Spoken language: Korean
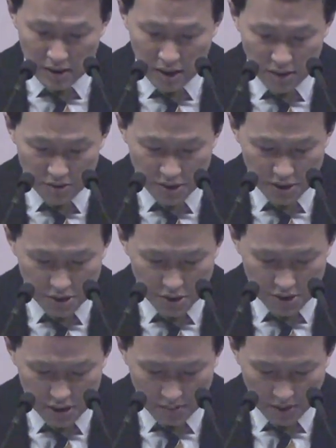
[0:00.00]
예언된
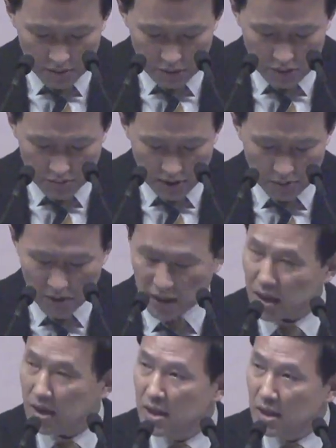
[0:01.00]
성취란 말이 무슨
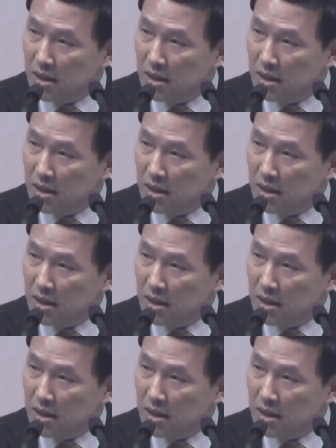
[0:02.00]
말입니까?